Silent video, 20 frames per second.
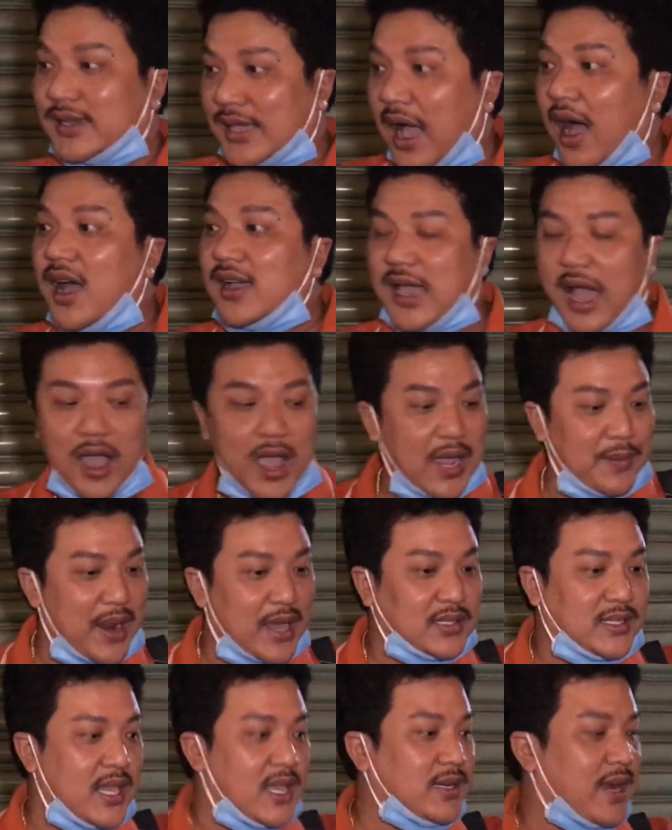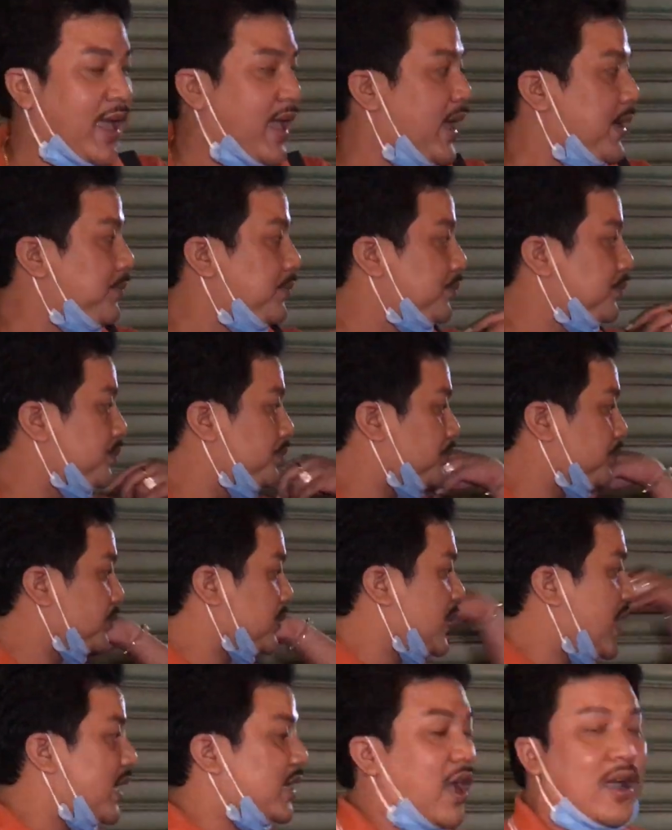à, có có em đang chiên nè em
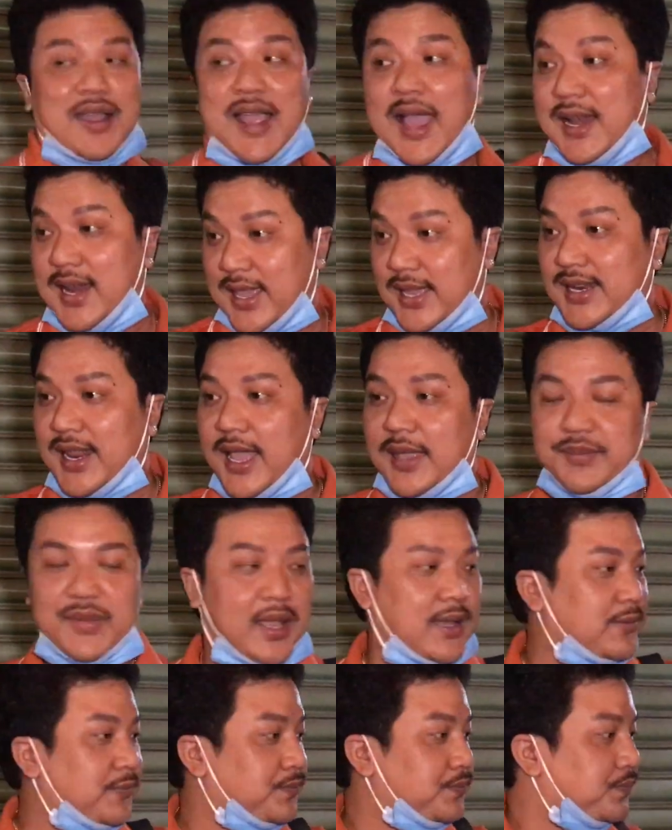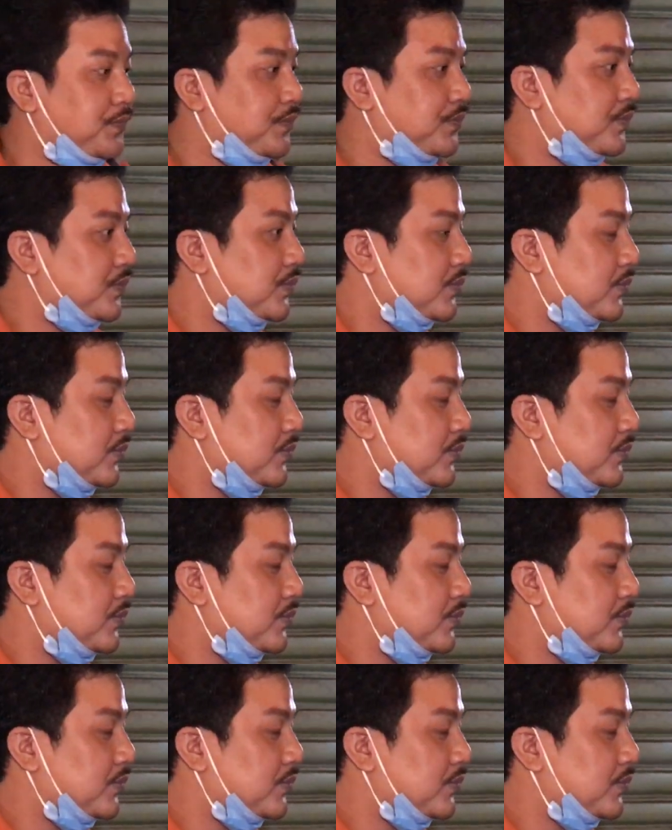nè có hai cái nghiêng của vậy